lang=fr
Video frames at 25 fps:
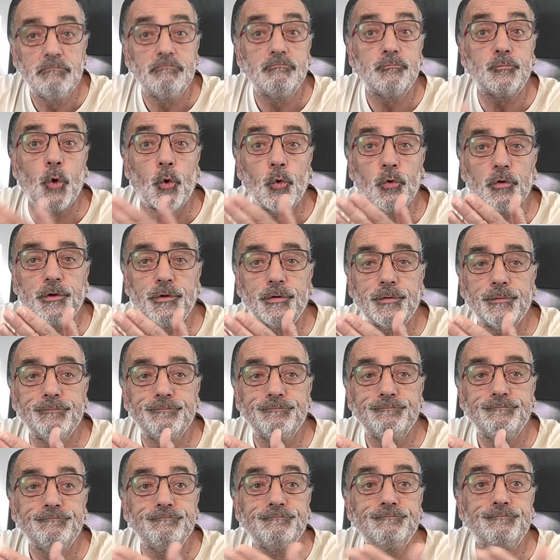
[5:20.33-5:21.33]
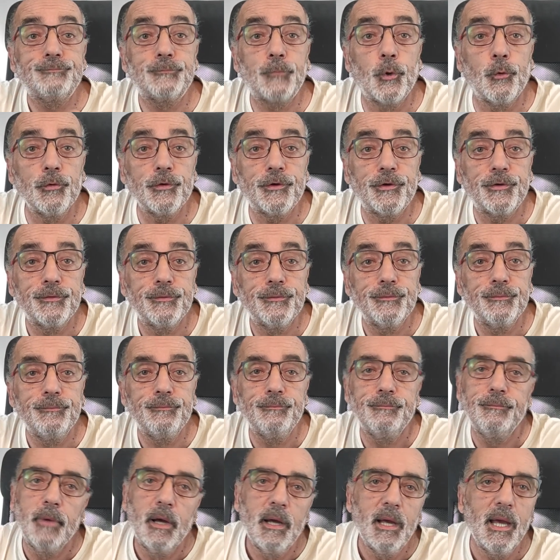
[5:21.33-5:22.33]
Donc, donc,
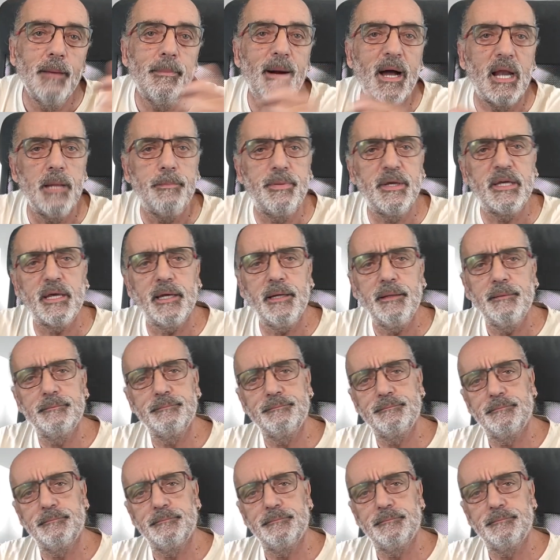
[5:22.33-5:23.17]
eh ben, elle est piquée.